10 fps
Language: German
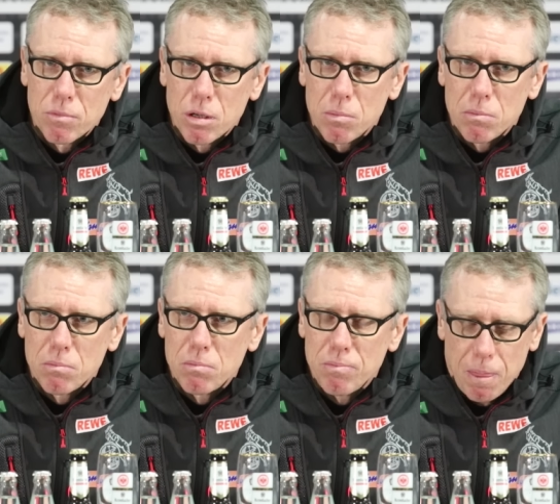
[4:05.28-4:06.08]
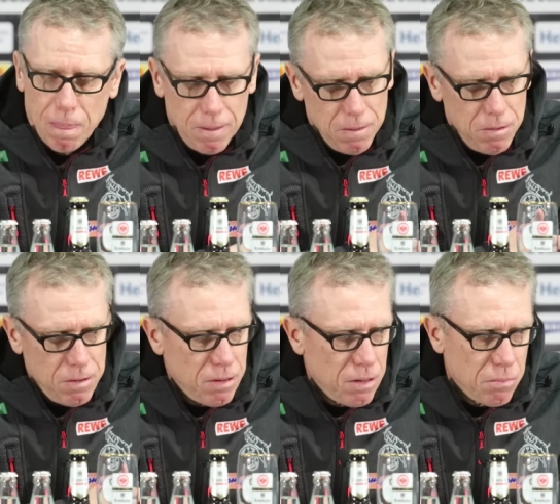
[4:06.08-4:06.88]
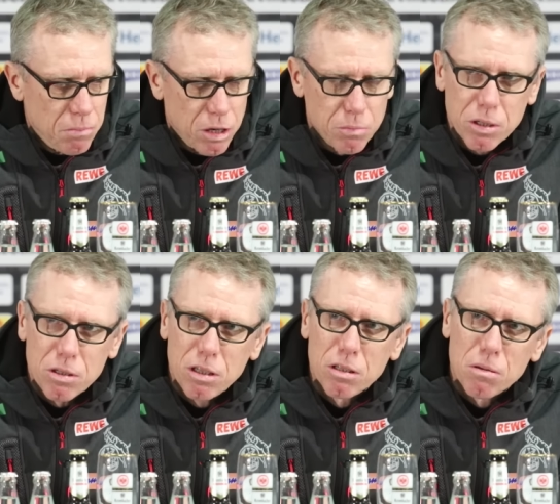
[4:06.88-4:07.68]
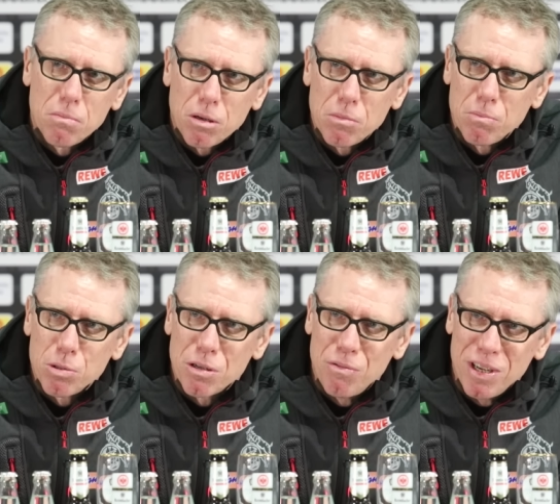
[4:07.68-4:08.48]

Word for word: die man manchmal sieht, manchmal ein bisschen